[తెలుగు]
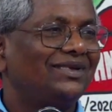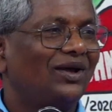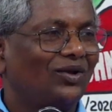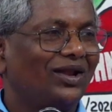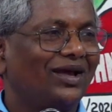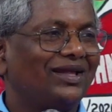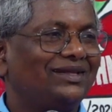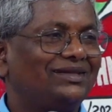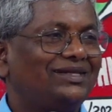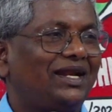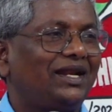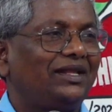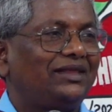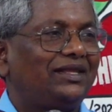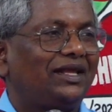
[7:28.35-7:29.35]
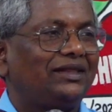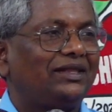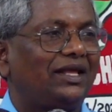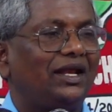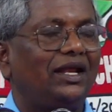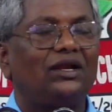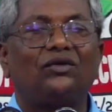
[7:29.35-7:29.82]
అవునా కదా చరిత్ర
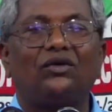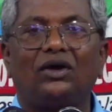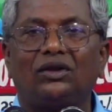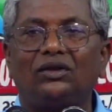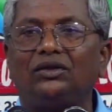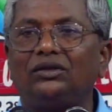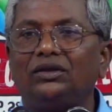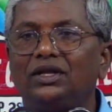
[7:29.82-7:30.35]
తెలియని వారు